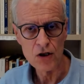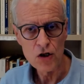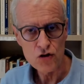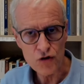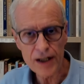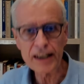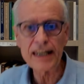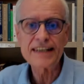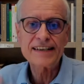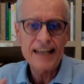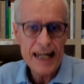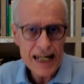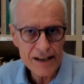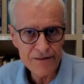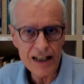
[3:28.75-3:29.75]
cioè che
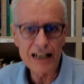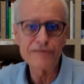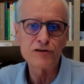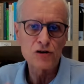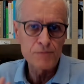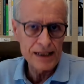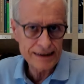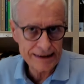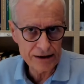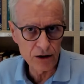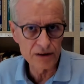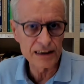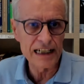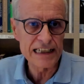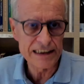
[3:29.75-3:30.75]
serve alla formazione
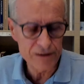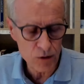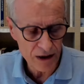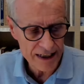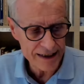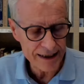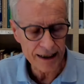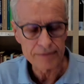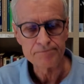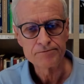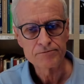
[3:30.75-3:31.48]
dell'individualità.